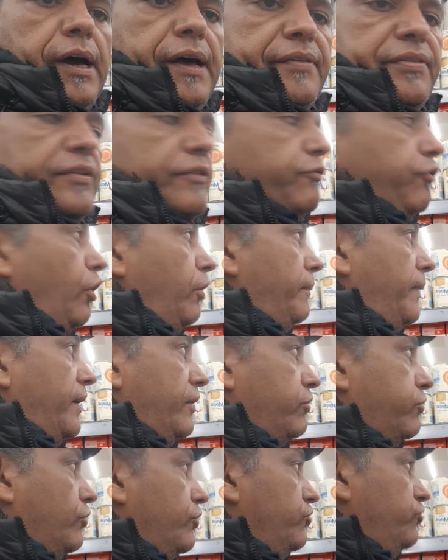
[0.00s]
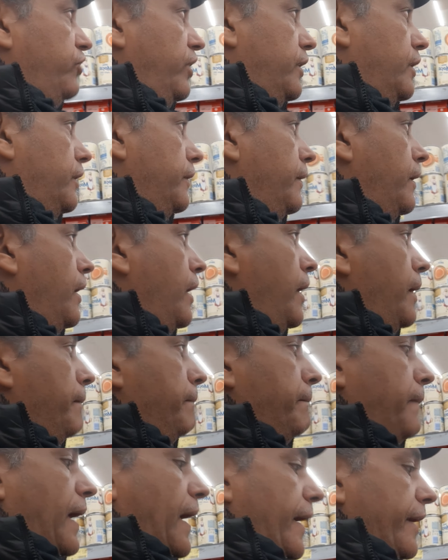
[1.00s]
as informações dele.
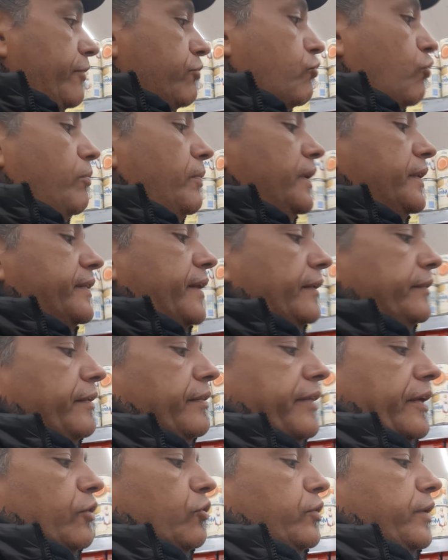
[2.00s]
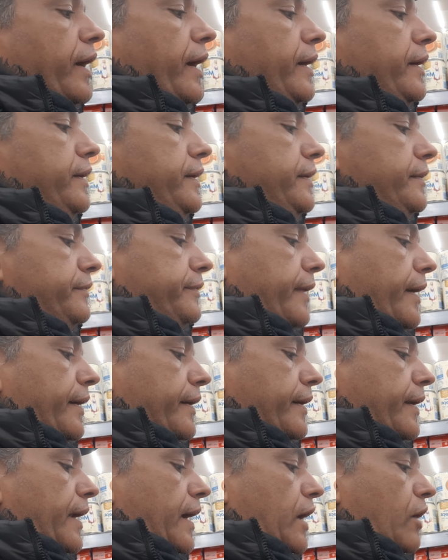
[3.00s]
Mas, como ele está dizendo que é
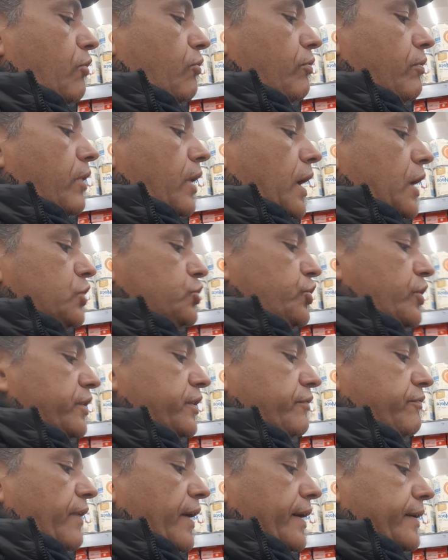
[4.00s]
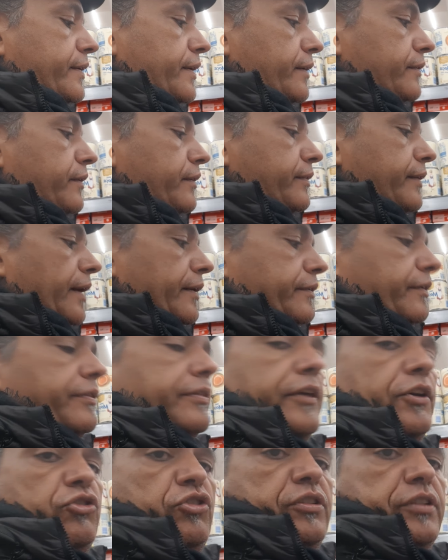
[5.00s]
integral, a gente vai acreditar que
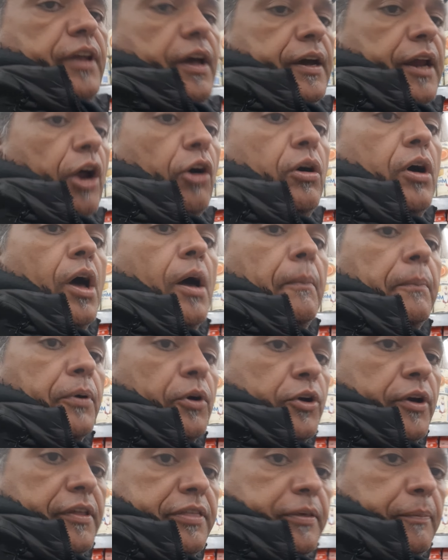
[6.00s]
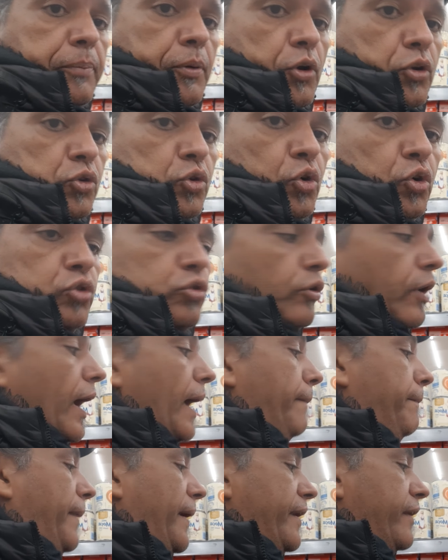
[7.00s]
seja integral, porque esse produto
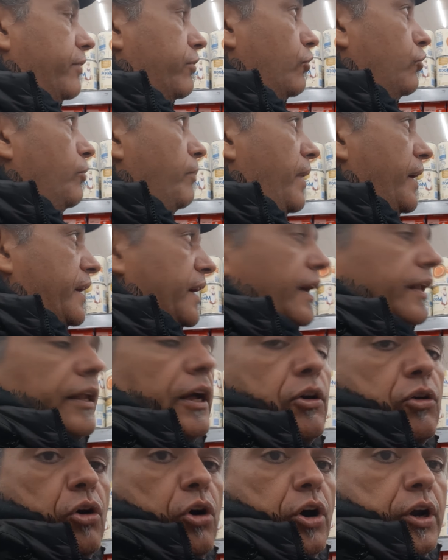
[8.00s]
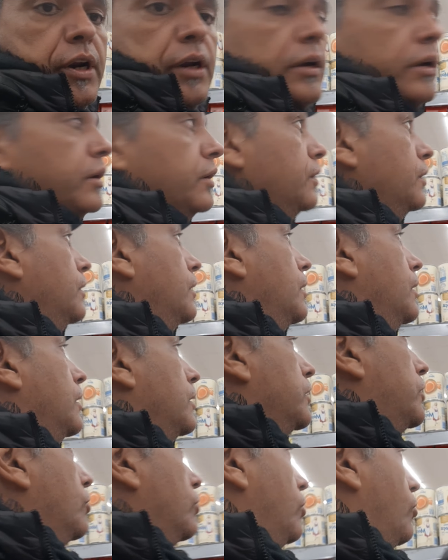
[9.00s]
apareceu no mercado agora
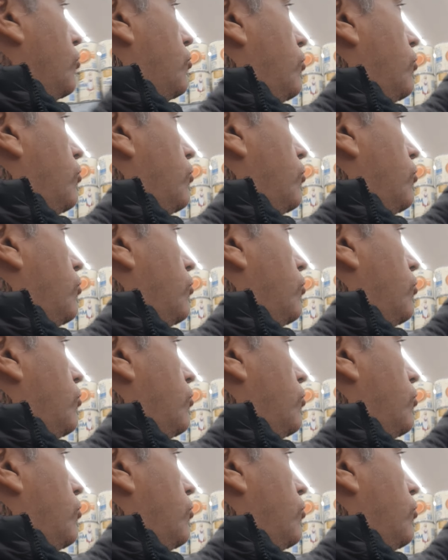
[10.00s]
que eu não